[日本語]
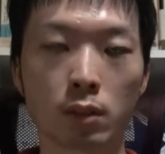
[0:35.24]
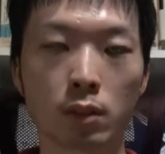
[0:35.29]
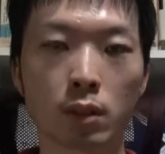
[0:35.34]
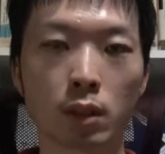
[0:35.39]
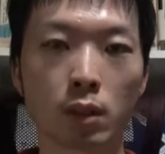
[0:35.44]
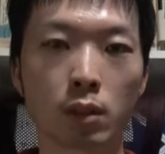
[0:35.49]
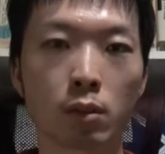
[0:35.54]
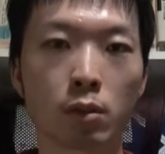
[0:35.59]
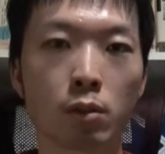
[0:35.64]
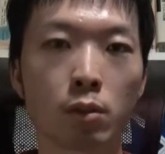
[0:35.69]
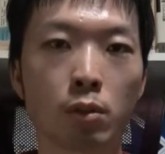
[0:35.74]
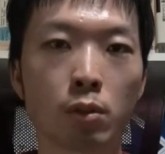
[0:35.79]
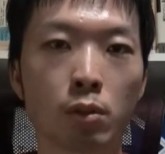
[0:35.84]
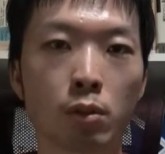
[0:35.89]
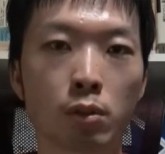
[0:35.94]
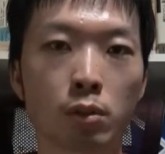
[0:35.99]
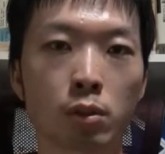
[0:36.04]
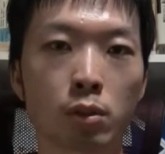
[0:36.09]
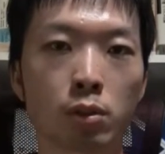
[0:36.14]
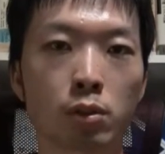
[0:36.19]
学
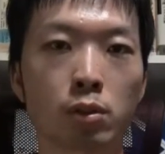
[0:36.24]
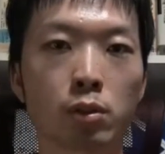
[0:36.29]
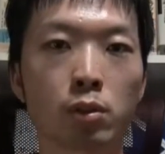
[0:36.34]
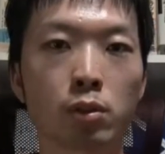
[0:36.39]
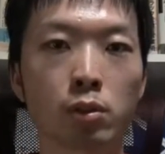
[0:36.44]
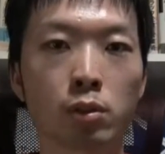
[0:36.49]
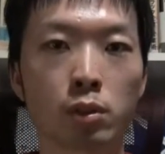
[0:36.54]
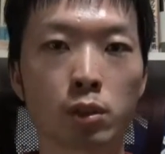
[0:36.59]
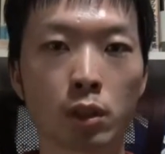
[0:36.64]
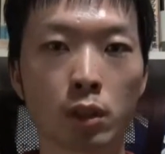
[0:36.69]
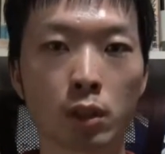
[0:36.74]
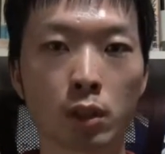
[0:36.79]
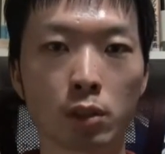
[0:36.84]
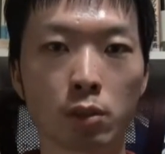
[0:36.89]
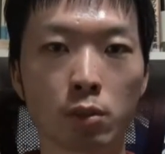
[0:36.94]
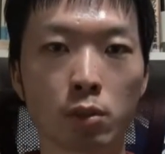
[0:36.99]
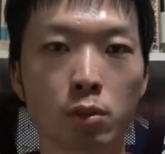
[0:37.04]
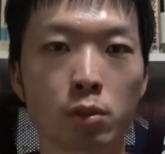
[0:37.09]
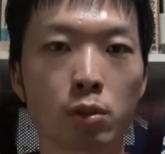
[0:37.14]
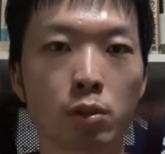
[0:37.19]
校を卒業して
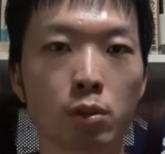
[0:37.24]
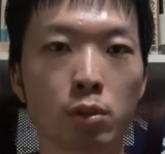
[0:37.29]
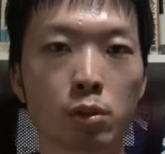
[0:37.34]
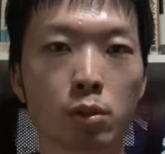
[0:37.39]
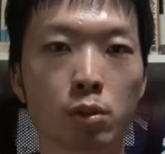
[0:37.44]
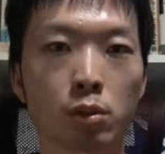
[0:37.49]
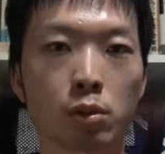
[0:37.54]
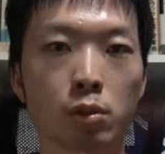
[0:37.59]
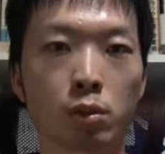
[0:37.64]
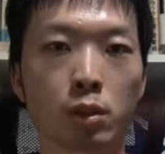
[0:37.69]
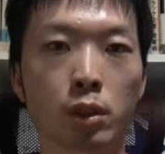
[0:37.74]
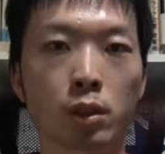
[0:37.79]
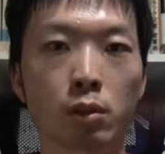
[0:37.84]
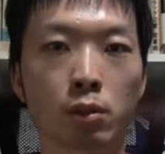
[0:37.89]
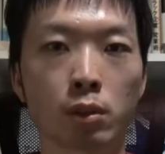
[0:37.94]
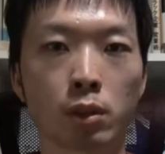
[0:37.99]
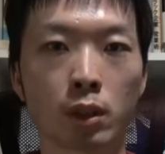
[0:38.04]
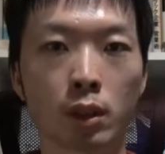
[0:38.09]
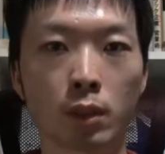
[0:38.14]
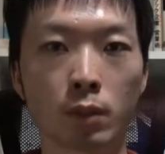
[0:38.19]
卒業証書を受け
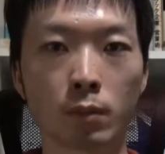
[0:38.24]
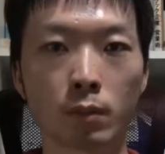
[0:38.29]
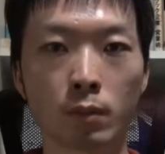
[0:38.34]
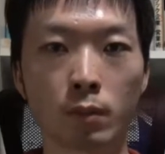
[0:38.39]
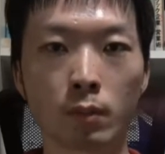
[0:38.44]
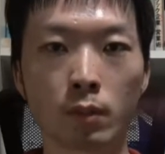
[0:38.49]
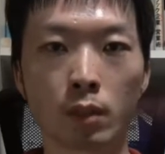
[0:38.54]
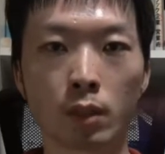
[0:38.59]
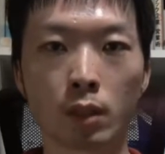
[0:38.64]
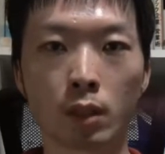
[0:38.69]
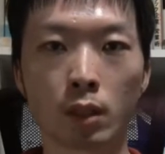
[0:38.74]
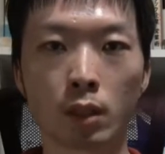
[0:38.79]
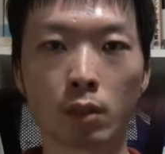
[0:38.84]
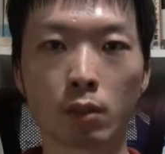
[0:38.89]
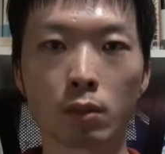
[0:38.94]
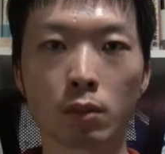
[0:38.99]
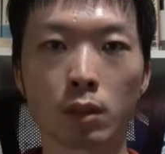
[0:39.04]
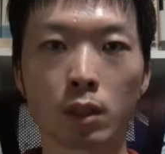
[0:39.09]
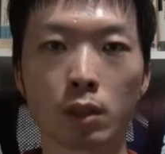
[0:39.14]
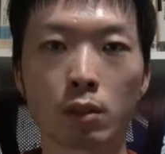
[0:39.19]
取ったって
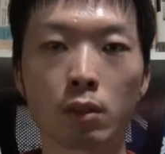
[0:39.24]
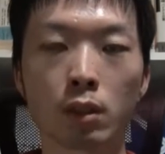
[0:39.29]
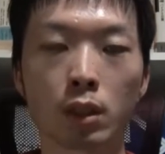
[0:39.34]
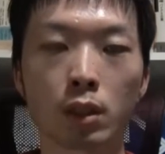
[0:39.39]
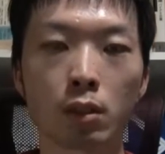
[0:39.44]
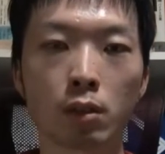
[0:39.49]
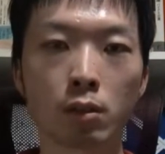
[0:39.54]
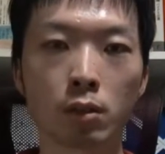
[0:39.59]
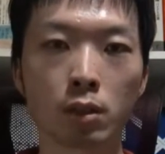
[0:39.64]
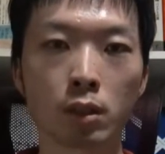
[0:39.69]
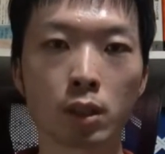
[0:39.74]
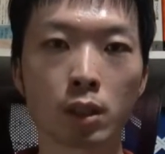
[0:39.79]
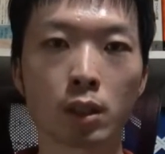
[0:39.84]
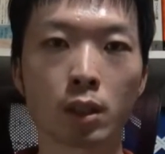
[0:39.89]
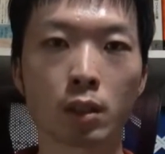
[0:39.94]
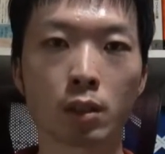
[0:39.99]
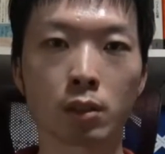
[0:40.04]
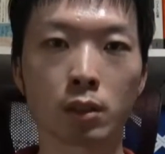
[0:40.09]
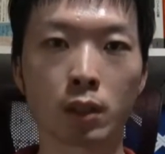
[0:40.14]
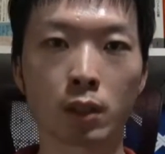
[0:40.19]
いう学歴のついた
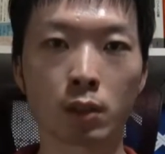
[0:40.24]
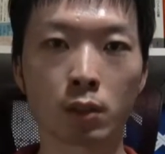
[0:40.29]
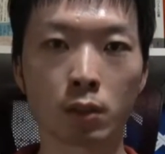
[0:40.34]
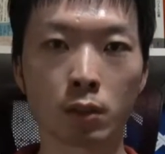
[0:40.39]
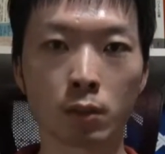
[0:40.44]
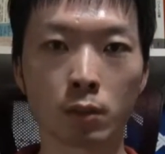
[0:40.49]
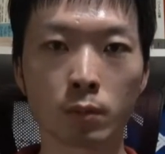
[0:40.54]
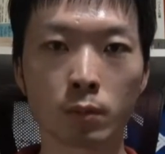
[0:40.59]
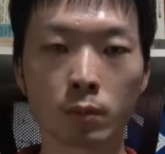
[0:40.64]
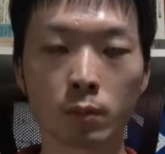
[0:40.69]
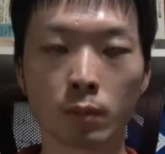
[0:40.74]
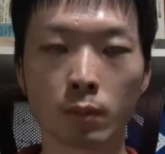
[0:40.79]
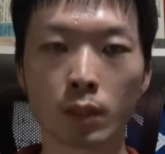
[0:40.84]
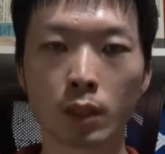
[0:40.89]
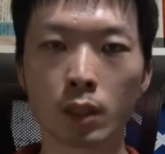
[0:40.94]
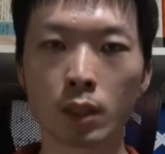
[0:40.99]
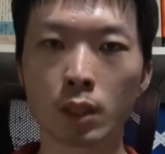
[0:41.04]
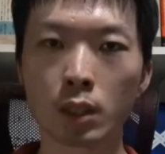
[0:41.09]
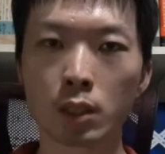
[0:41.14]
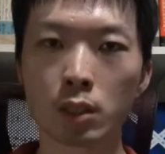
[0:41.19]
学生と
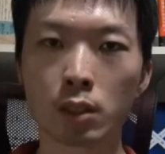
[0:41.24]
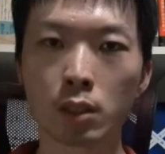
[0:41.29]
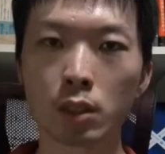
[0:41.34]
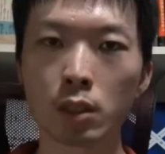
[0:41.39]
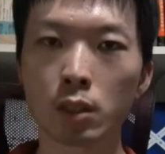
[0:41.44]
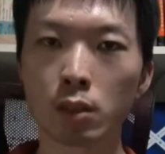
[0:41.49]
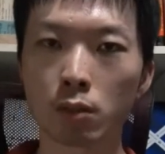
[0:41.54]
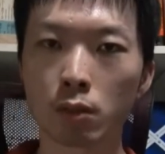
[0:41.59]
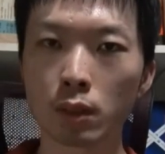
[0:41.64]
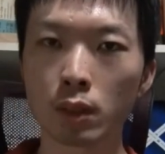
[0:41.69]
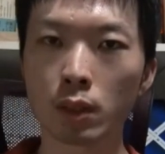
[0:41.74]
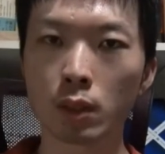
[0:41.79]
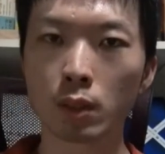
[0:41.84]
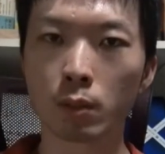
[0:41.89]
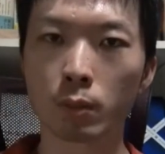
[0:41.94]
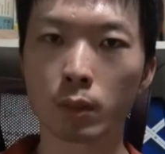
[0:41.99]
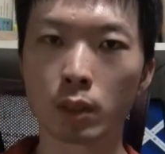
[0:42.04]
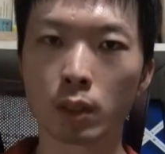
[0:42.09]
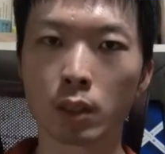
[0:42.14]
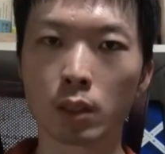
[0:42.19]
きっちり4年
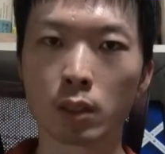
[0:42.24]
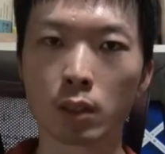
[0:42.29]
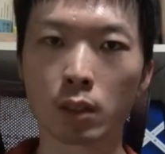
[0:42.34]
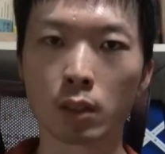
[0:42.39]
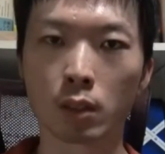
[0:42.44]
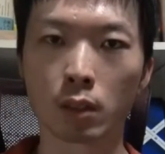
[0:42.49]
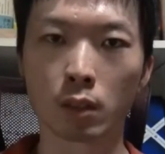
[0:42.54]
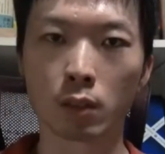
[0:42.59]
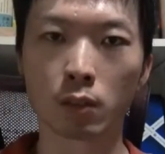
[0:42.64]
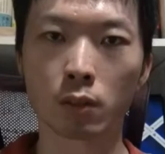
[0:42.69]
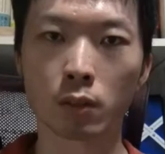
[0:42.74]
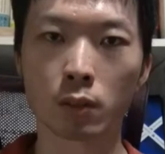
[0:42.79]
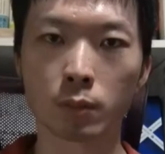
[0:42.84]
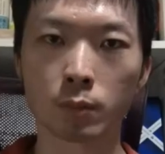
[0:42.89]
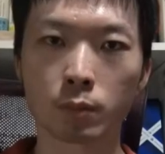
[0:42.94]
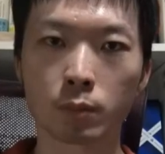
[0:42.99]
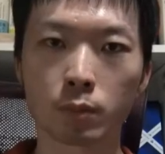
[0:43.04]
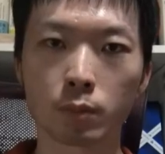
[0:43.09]
間学んだんだけど